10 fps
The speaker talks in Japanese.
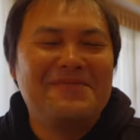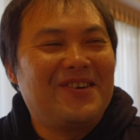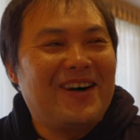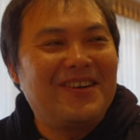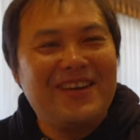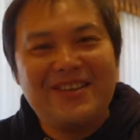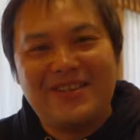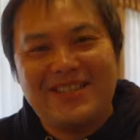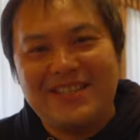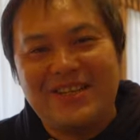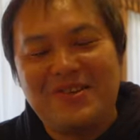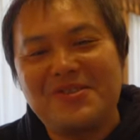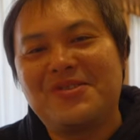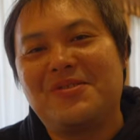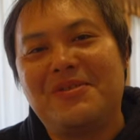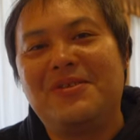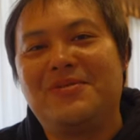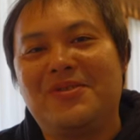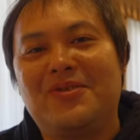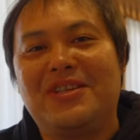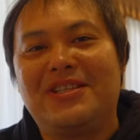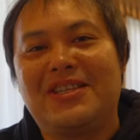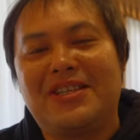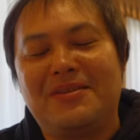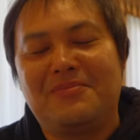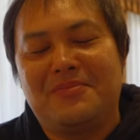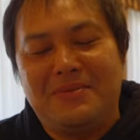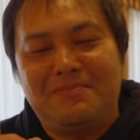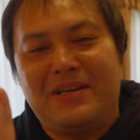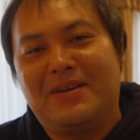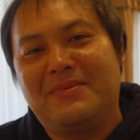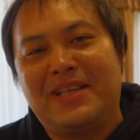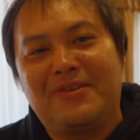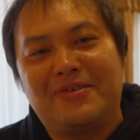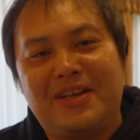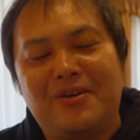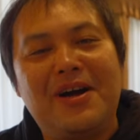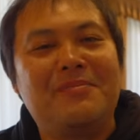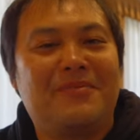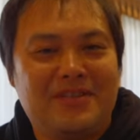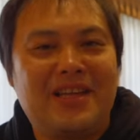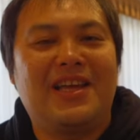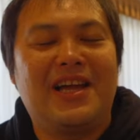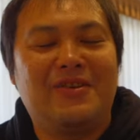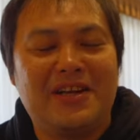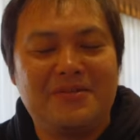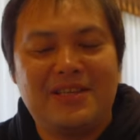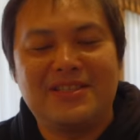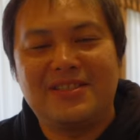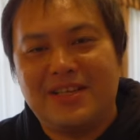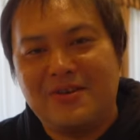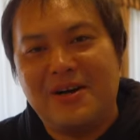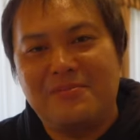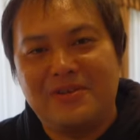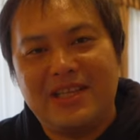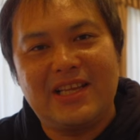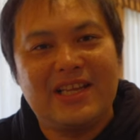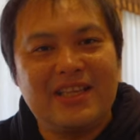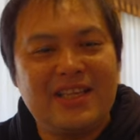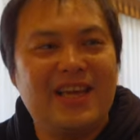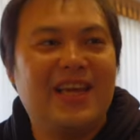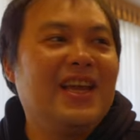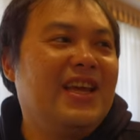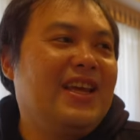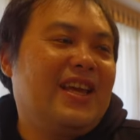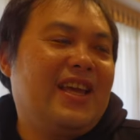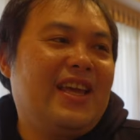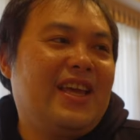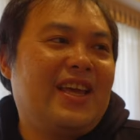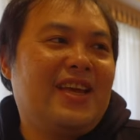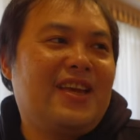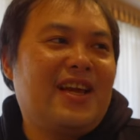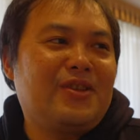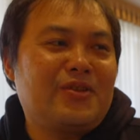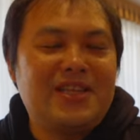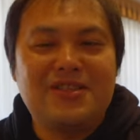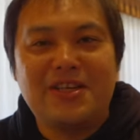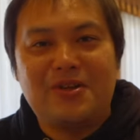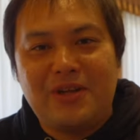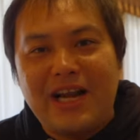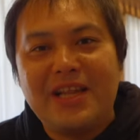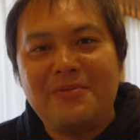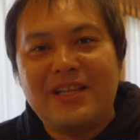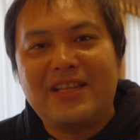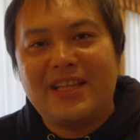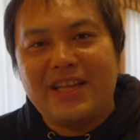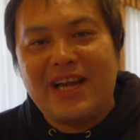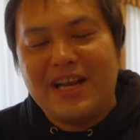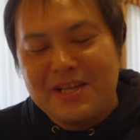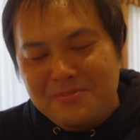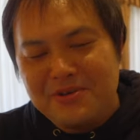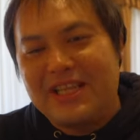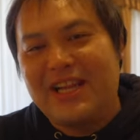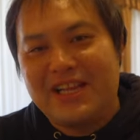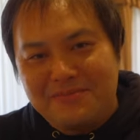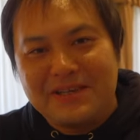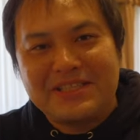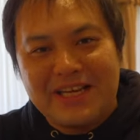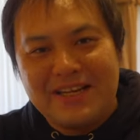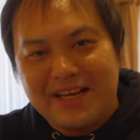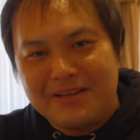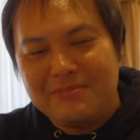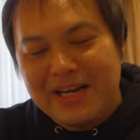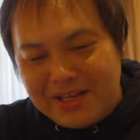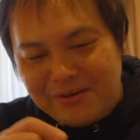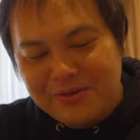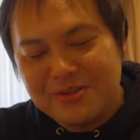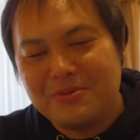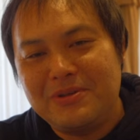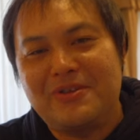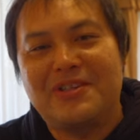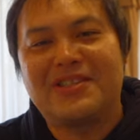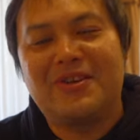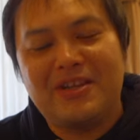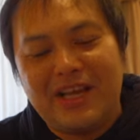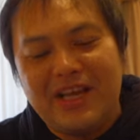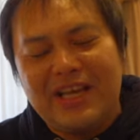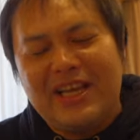もうあの後ですね、ローストビーフ丼にして一杯食べたのとね、ご飯もね、あの、ありますんで、ご飯もいただいて、えー、あと手作りのカレーもあったんでね、カレーもいただきました。はい。まあ、カレーは本当にちょびっとですけどね、